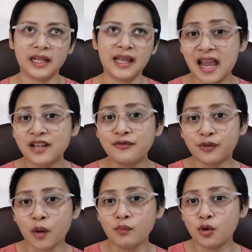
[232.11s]
Aside
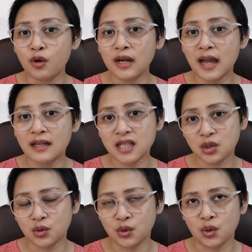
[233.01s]
from kulang sa
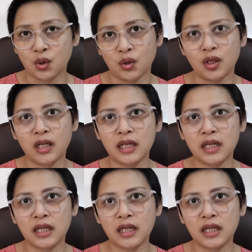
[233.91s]
tulog,